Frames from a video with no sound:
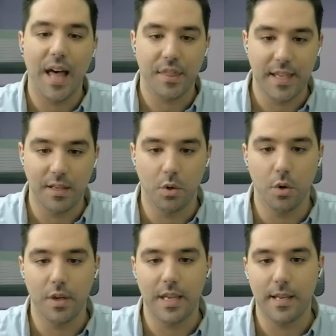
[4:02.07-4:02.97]

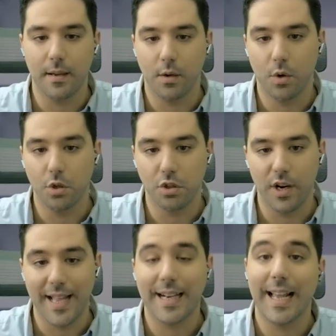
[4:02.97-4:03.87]
5 y
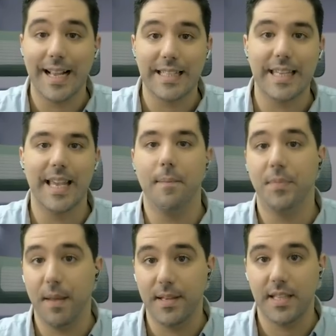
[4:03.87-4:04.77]
controlar la casilla
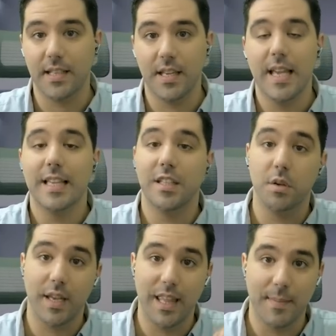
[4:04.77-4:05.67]
de B6,
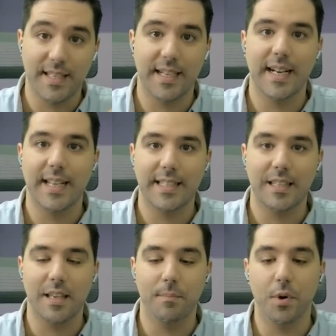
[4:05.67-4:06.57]
sino que además de ganar este
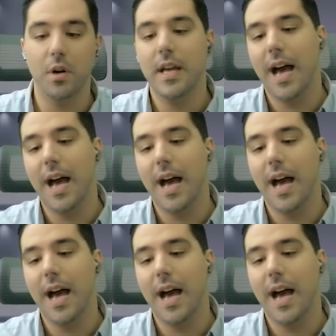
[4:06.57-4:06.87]
tiempo,